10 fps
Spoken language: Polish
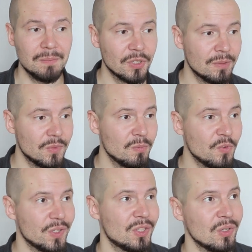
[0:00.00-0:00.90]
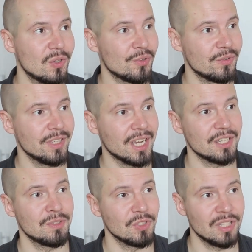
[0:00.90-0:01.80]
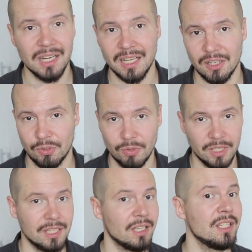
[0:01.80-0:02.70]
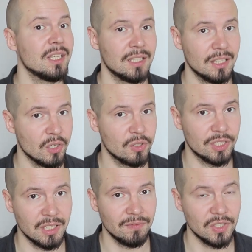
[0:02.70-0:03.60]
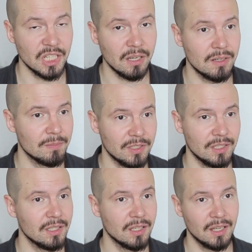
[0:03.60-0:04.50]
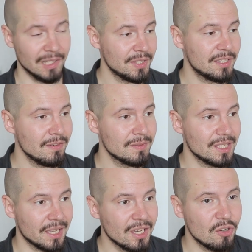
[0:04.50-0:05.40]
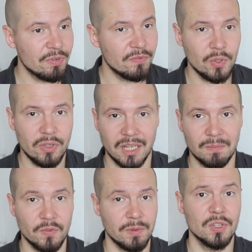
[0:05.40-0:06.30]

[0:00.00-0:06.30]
Podobno mówi to jakaś modelka, której ja nigdy na oczy nie widziałem i nawet nie wiem z jakiego powodu tak mówi.